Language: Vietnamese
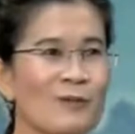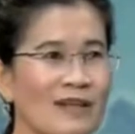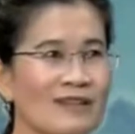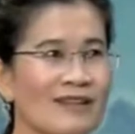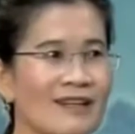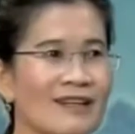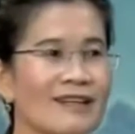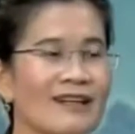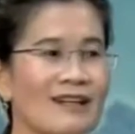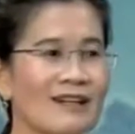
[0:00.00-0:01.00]
mình
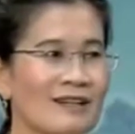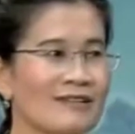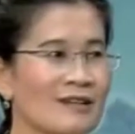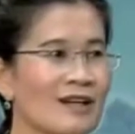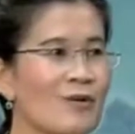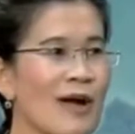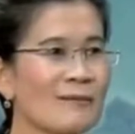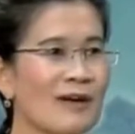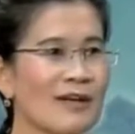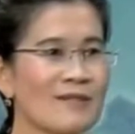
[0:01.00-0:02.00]
thì à, được cơ
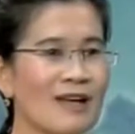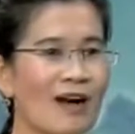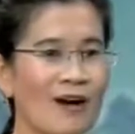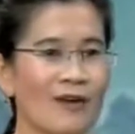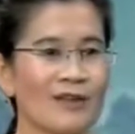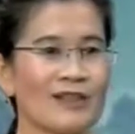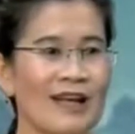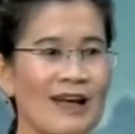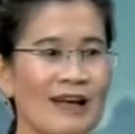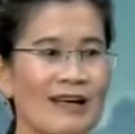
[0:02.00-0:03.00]
quan bảo hiểm xã hội
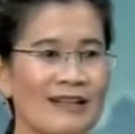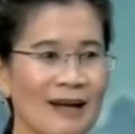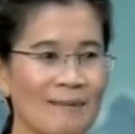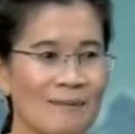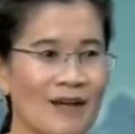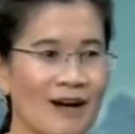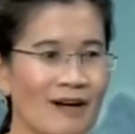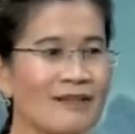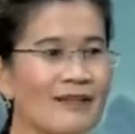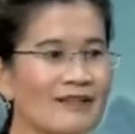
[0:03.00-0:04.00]
là cập nhật
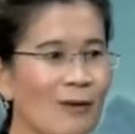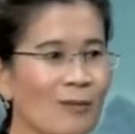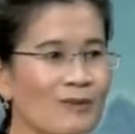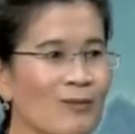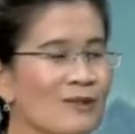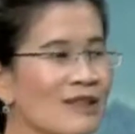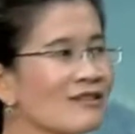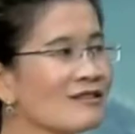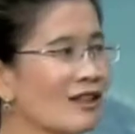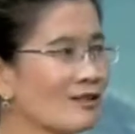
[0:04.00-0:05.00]
liên tục trong cái
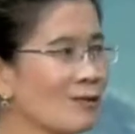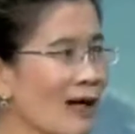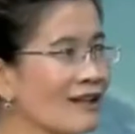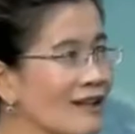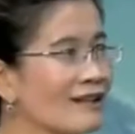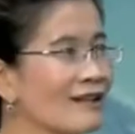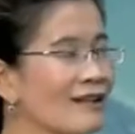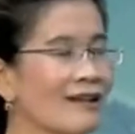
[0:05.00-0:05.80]
chương trình quản lý